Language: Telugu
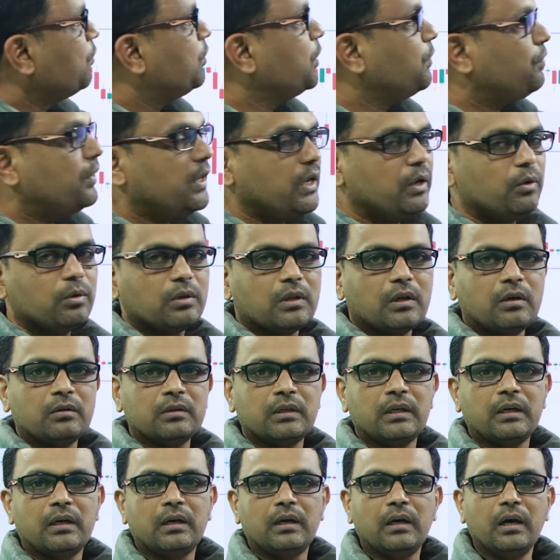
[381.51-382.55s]
ఫిఫ్టీ టూ
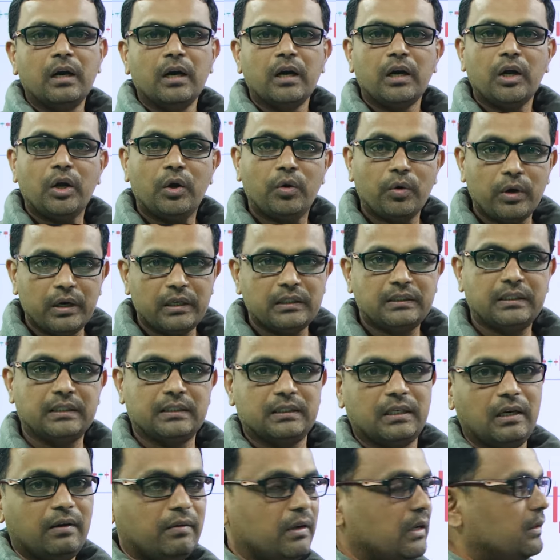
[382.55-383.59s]
థౌజండ్ ట్వంటీ
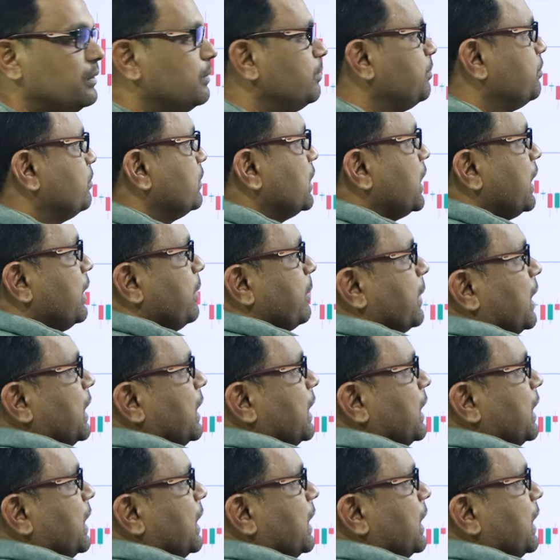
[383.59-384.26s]
సిక్స్ లెవెల్ దాన్ని